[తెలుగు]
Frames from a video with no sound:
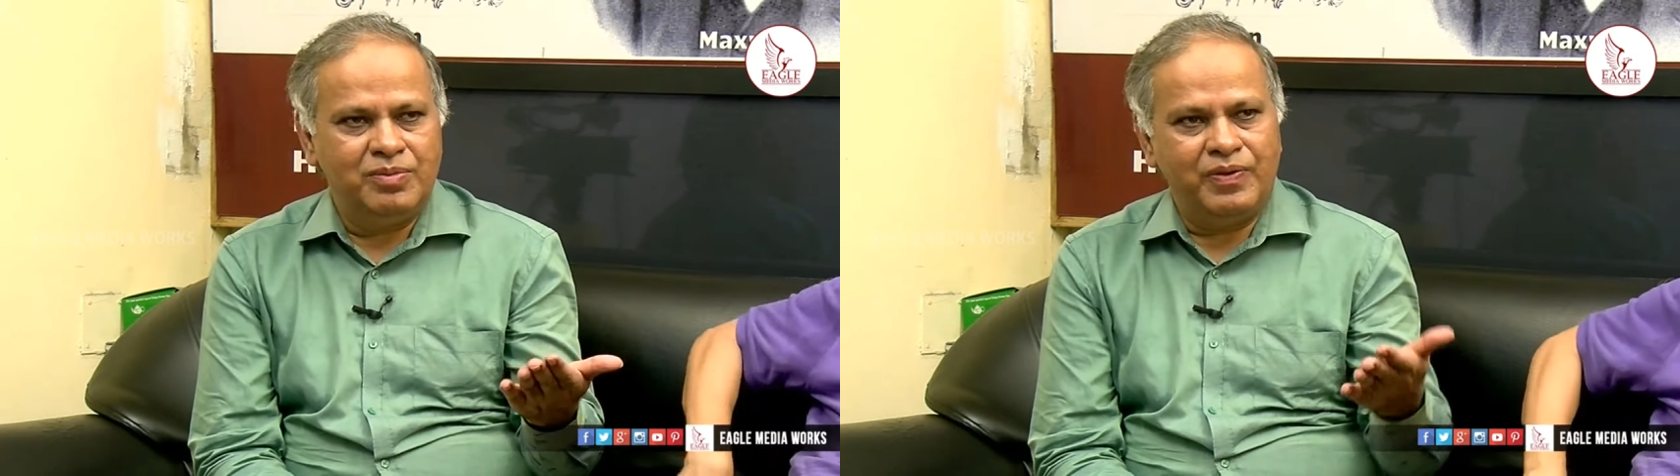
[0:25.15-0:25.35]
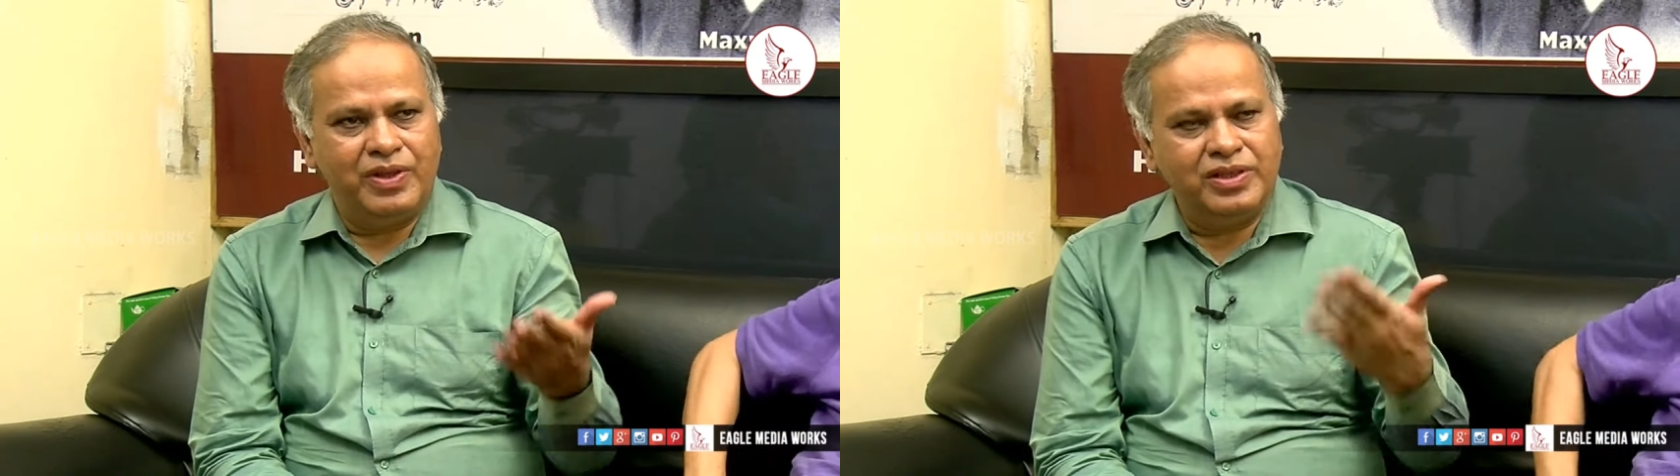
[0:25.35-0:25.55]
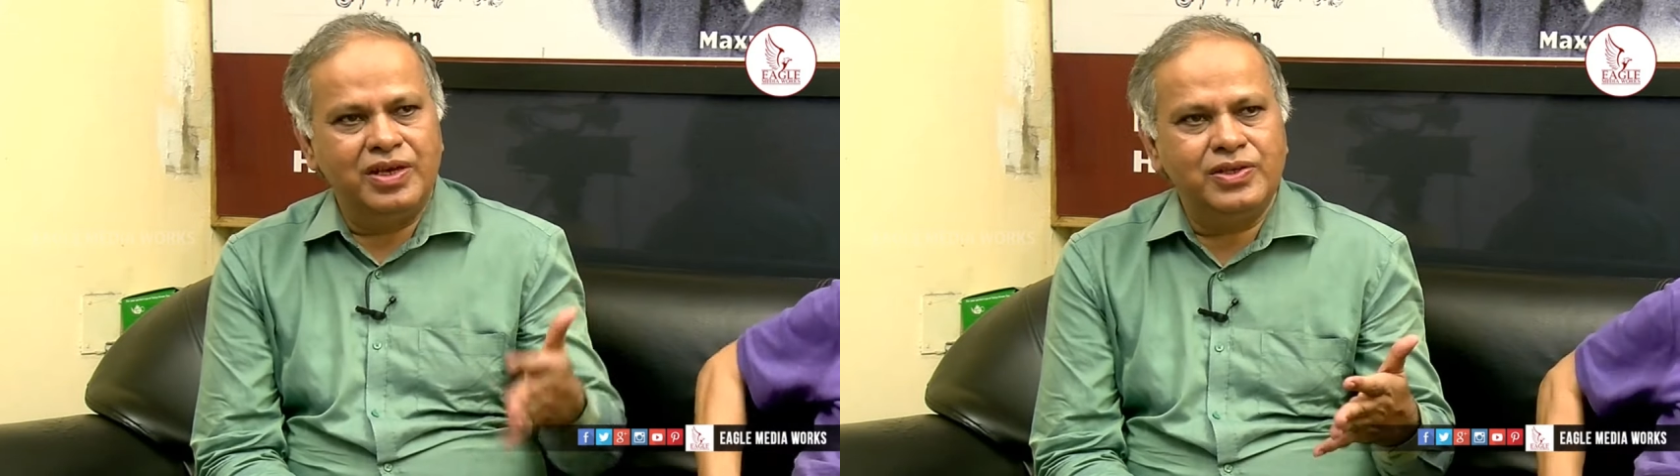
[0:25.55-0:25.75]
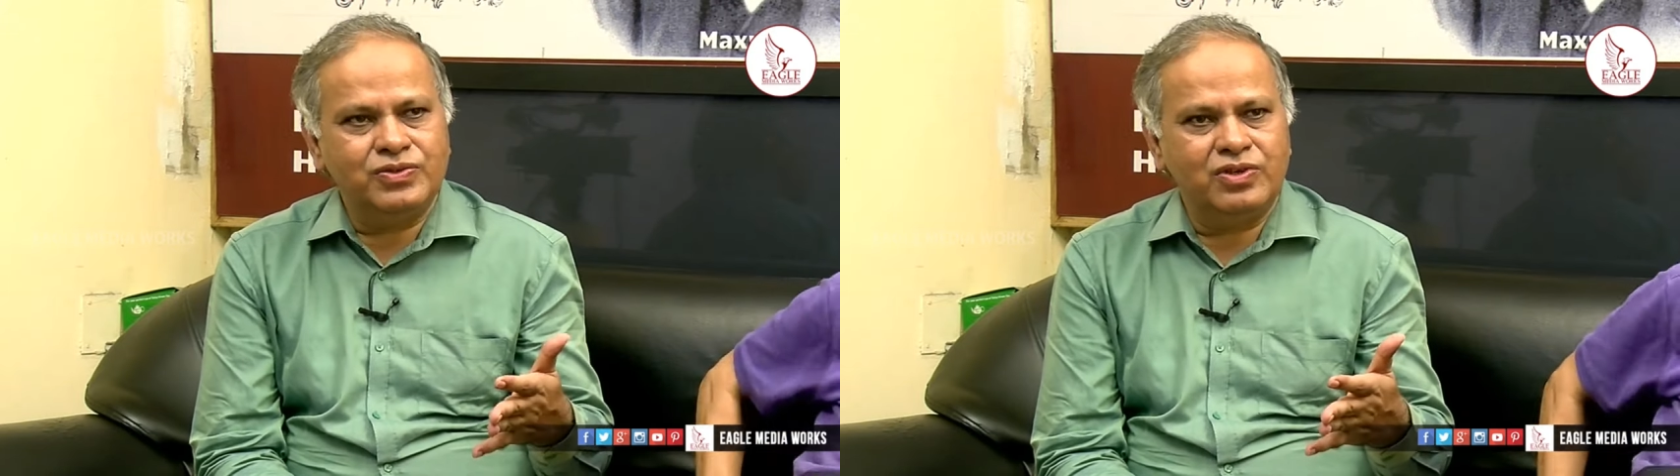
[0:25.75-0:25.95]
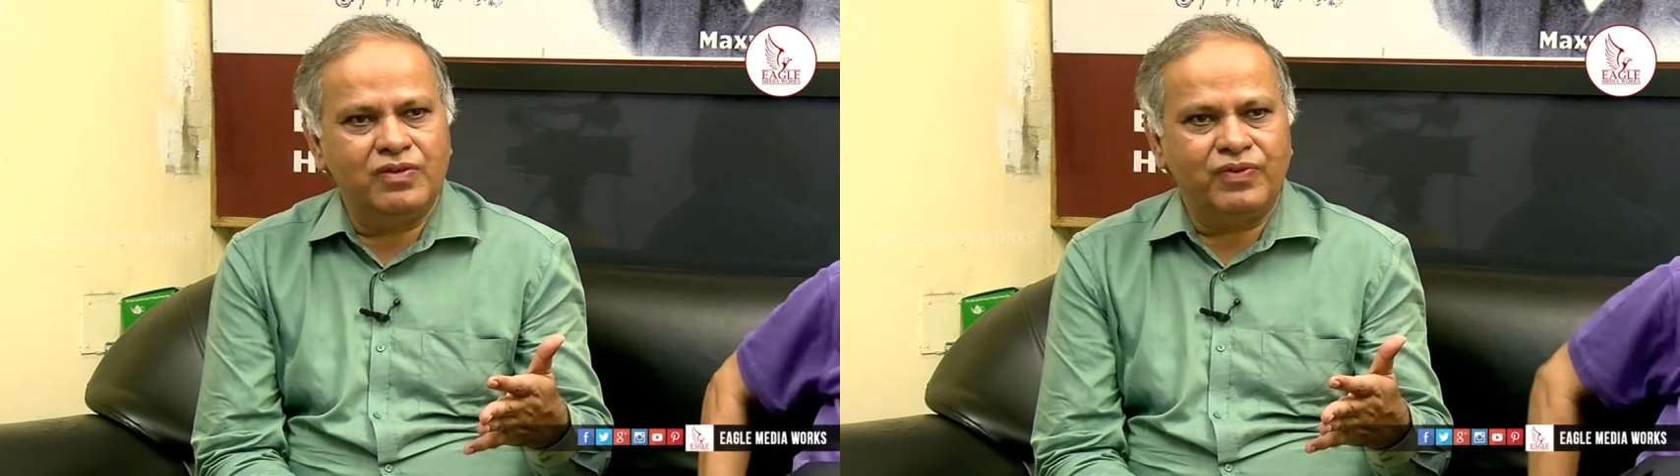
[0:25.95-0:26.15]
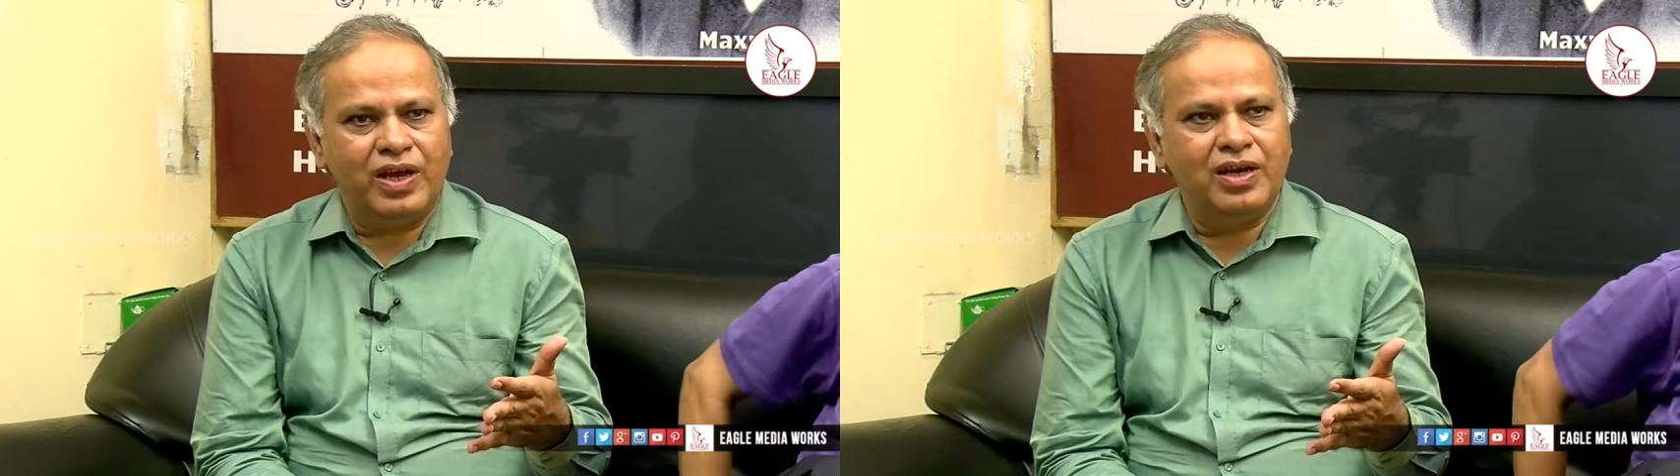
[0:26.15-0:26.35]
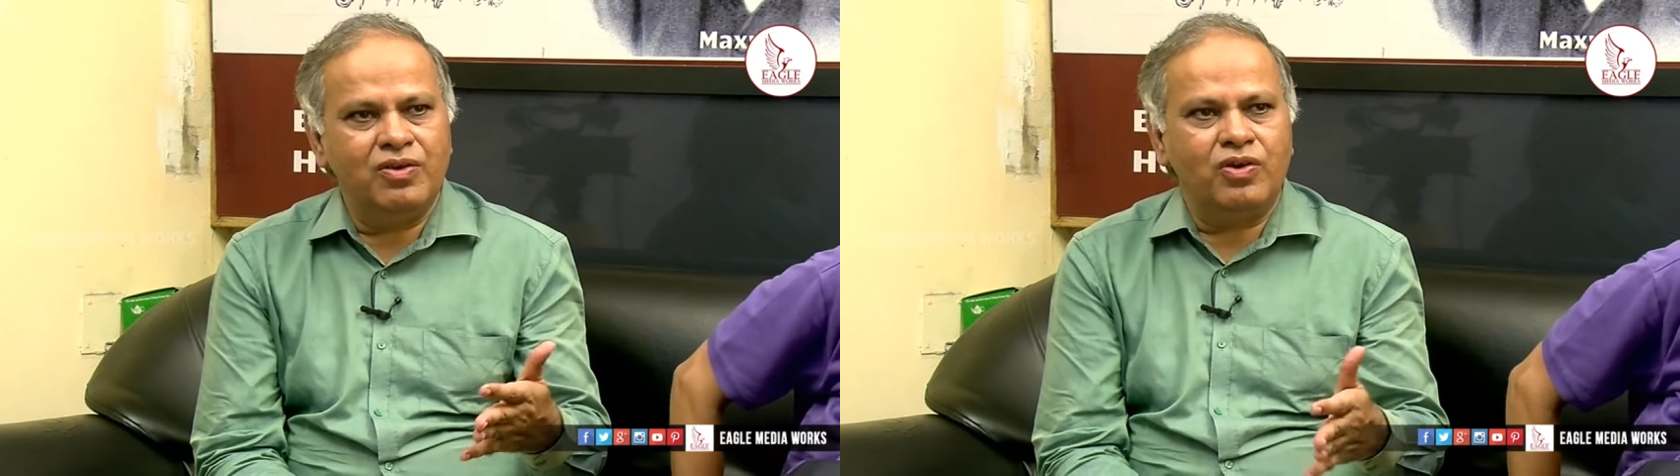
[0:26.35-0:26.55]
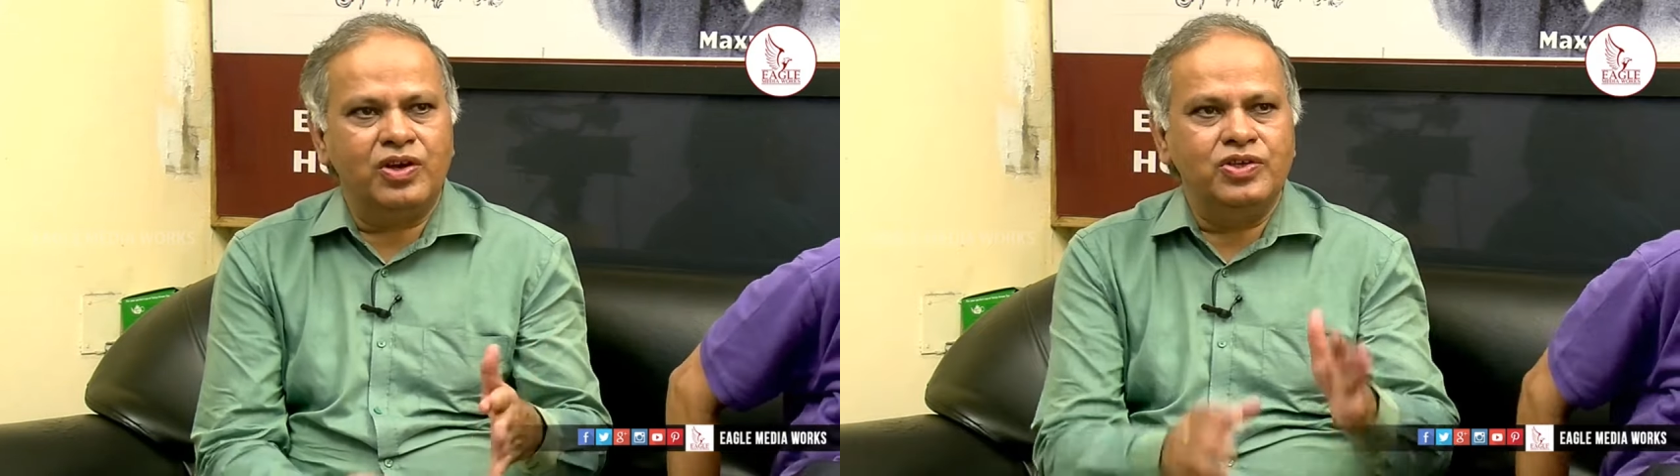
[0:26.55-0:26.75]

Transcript: మనం ఎంత నేర్చుకున్నా ఫైనల్గా ఒక